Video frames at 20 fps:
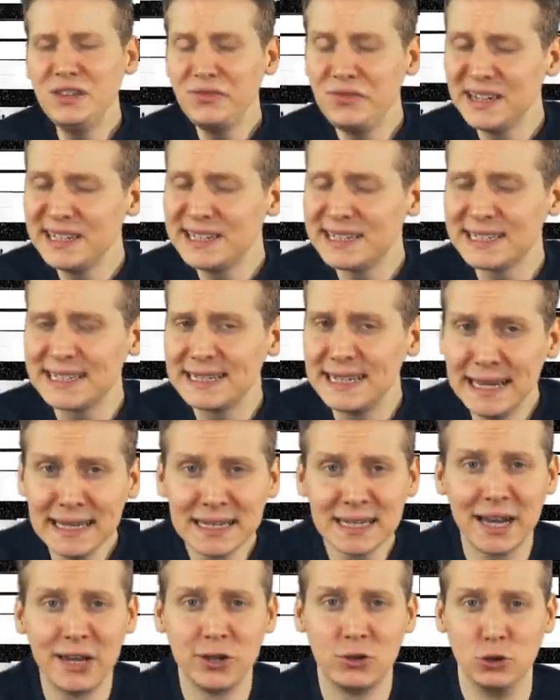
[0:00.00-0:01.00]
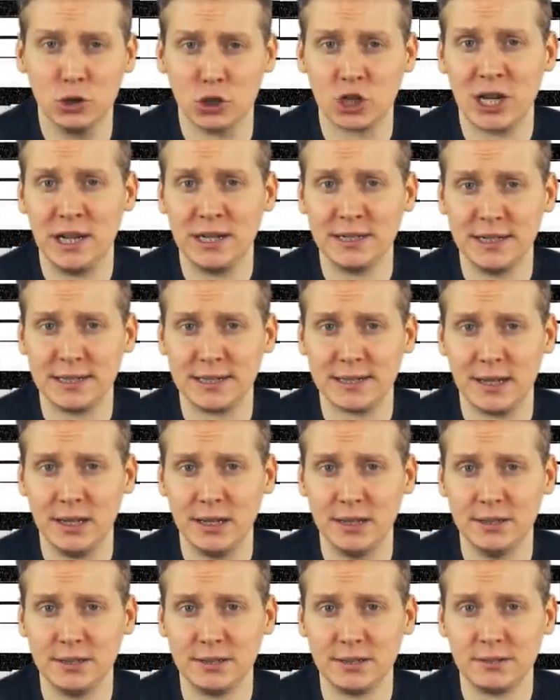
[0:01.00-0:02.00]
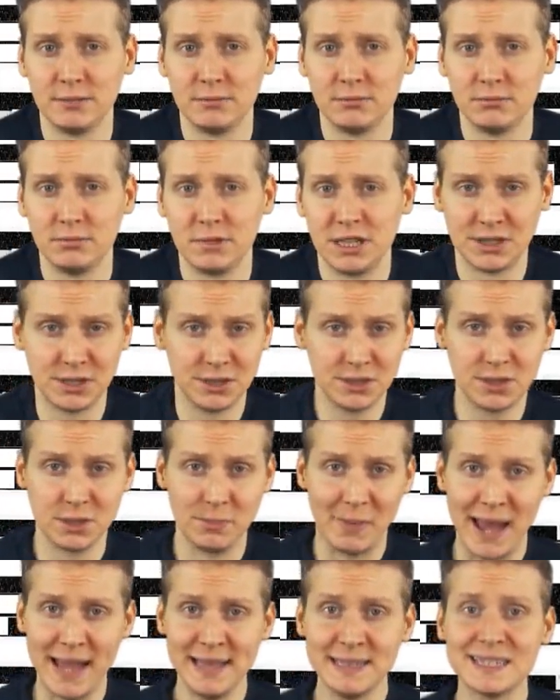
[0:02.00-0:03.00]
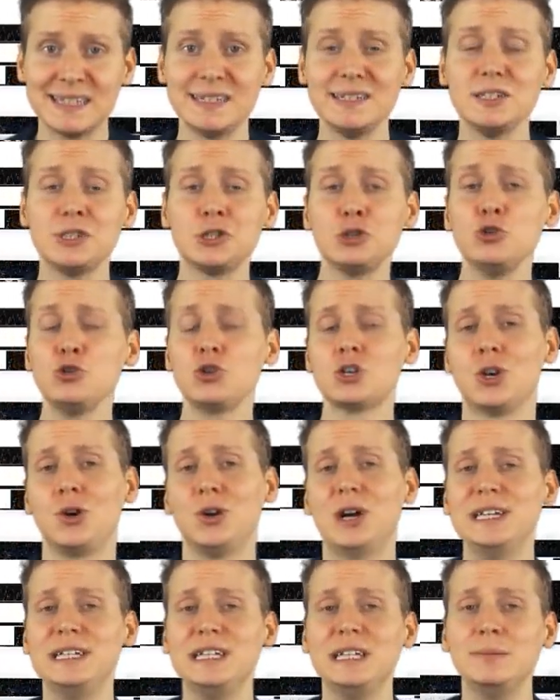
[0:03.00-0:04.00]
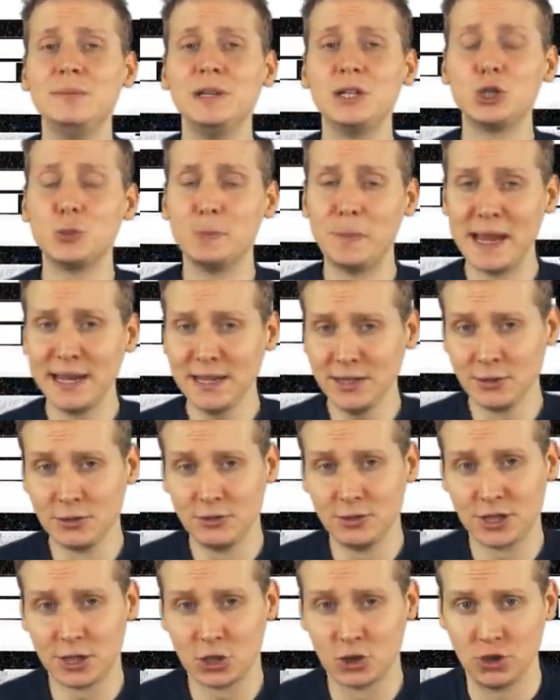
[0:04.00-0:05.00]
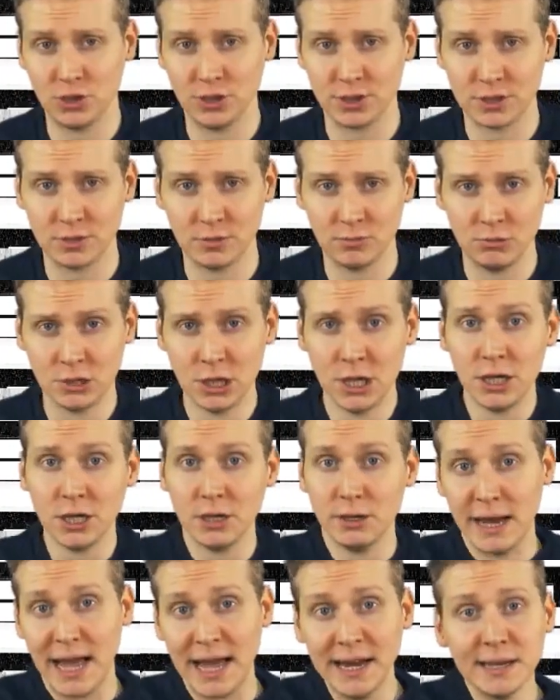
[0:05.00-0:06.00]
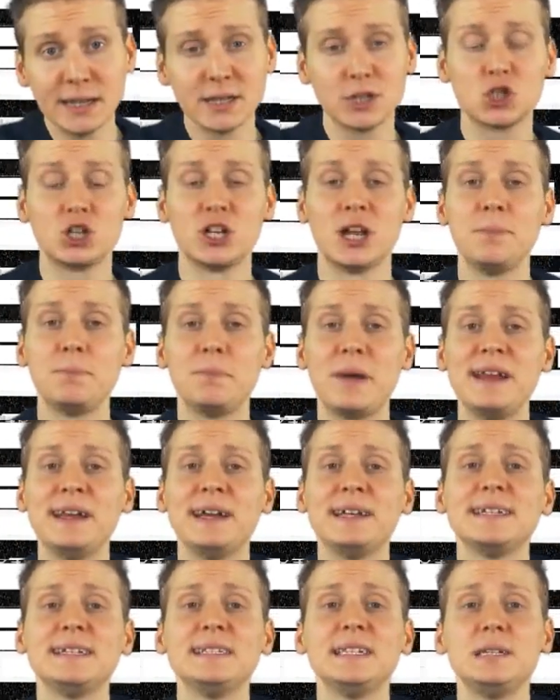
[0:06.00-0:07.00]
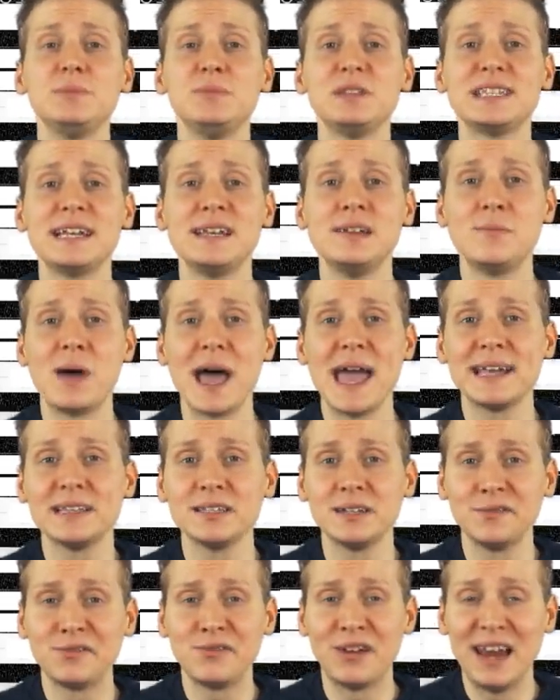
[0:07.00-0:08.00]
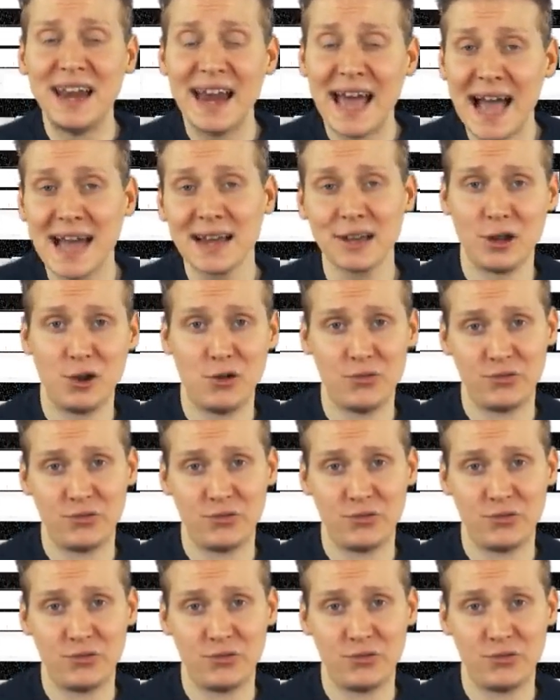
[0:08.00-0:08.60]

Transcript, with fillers: wie finanziert Heiko Schrang das alles? Da sind zum einen seine Zuschauer, die ihn mit Spenden unterstützen. Ein anderes Standbein hat er sich mit seinem eigenen Verlag